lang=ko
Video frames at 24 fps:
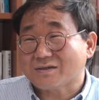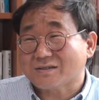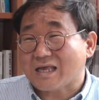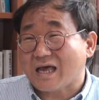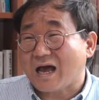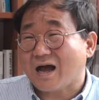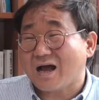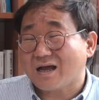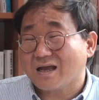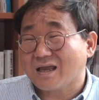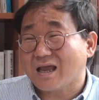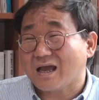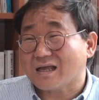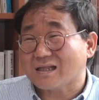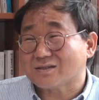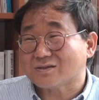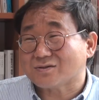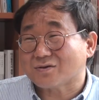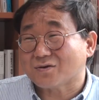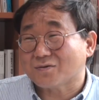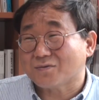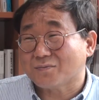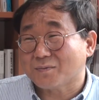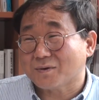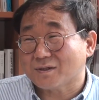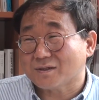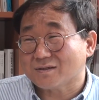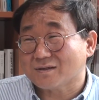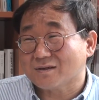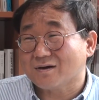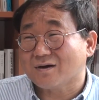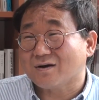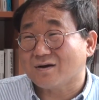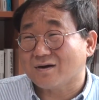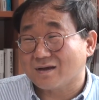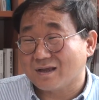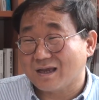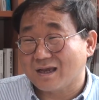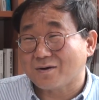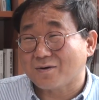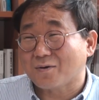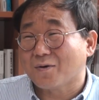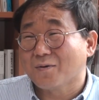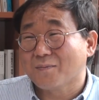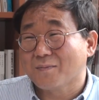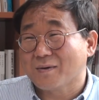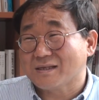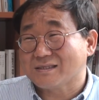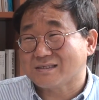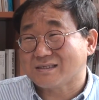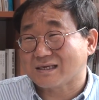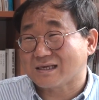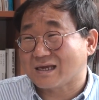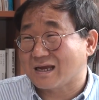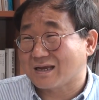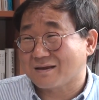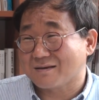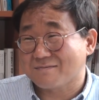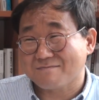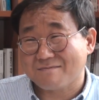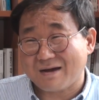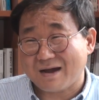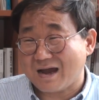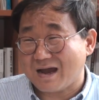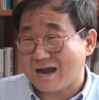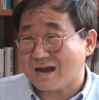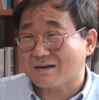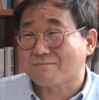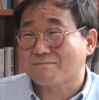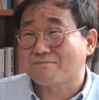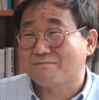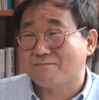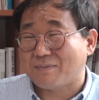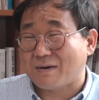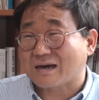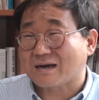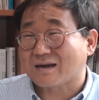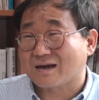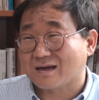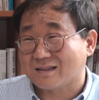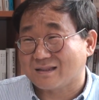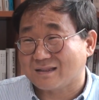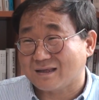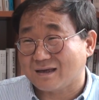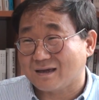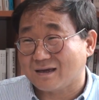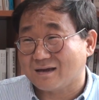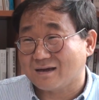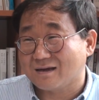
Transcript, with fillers: 상황이 안 좋으면요. 네, 네. 예, 로맨 성향이 아. 발휘가 돼요.